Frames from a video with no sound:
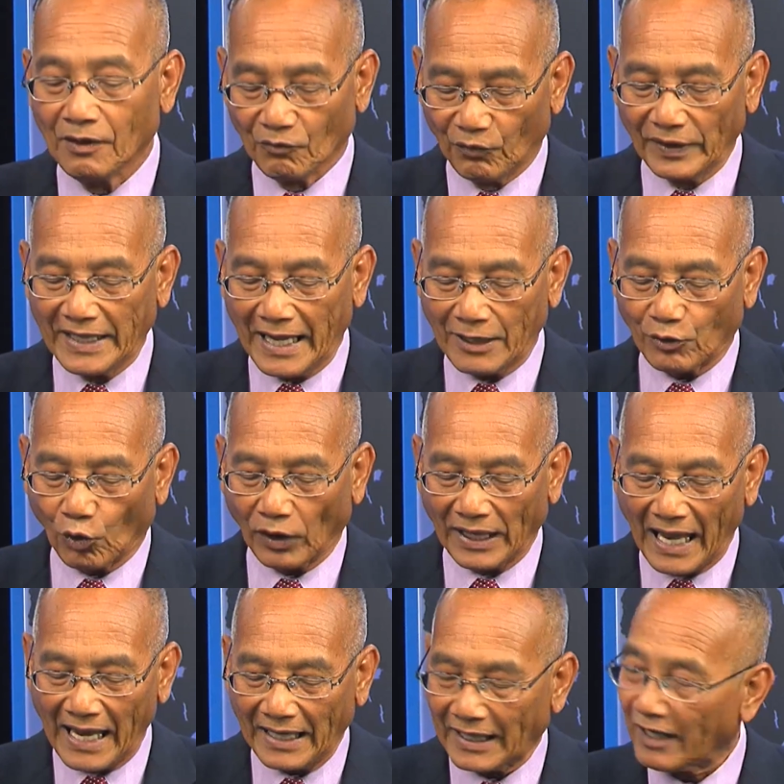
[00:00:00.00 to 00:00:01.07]
Vấn đề còn
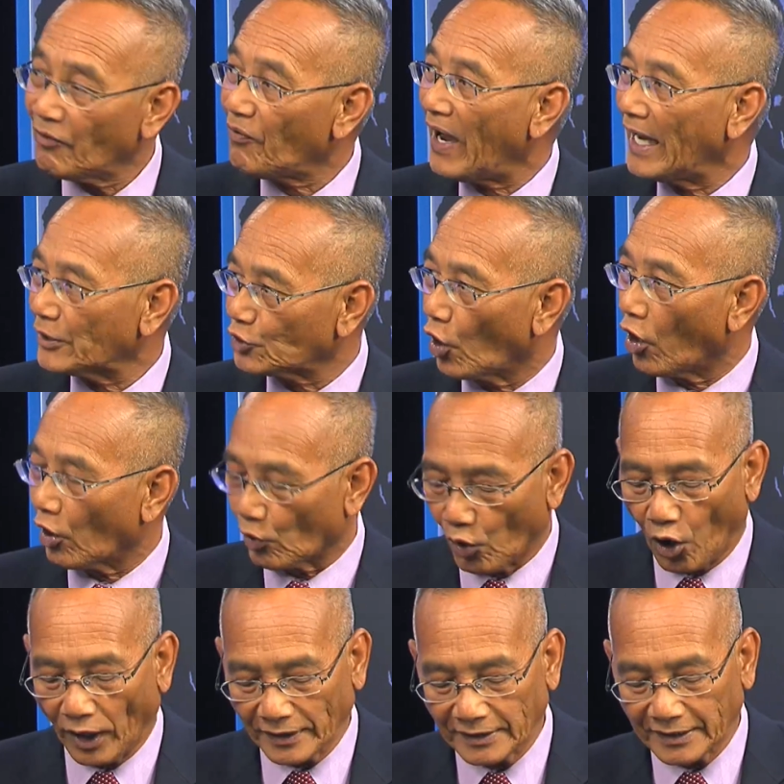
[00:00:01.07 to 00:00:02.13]
lại là cái vai trò của
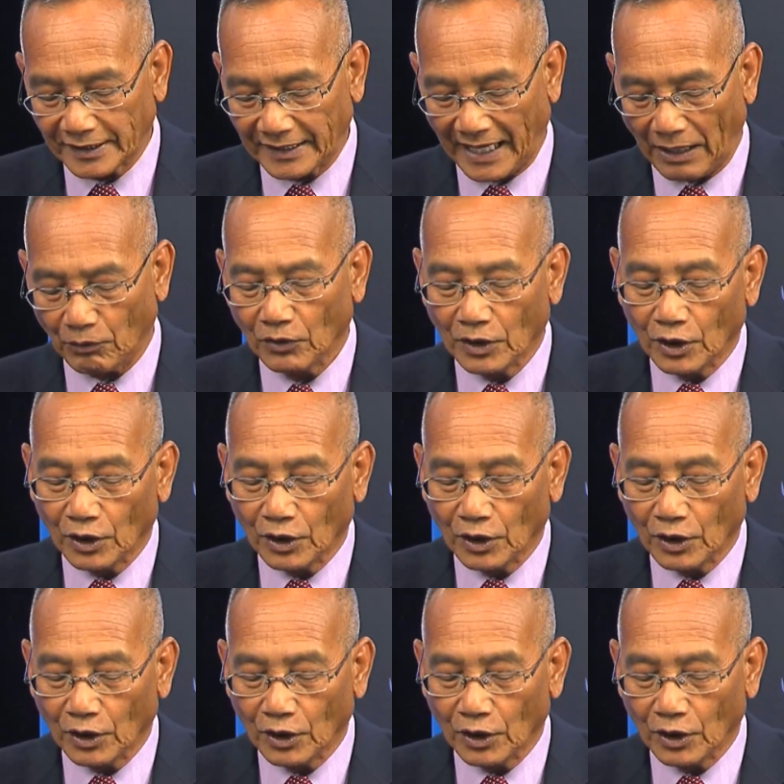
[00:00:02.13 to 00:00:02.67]
họ như thế nào.